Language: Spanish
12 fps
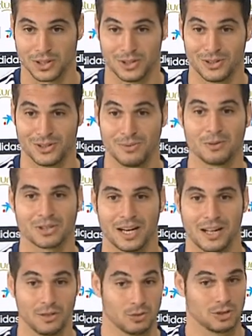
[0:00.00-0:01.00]
que no vamos
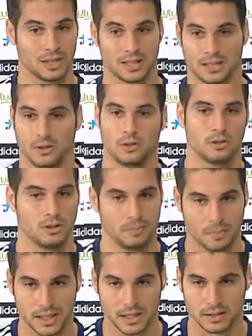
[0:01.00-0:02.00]
ganando, ostras, que no nos
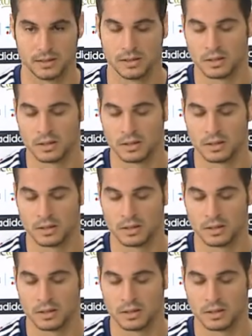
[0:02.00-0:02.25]
empaten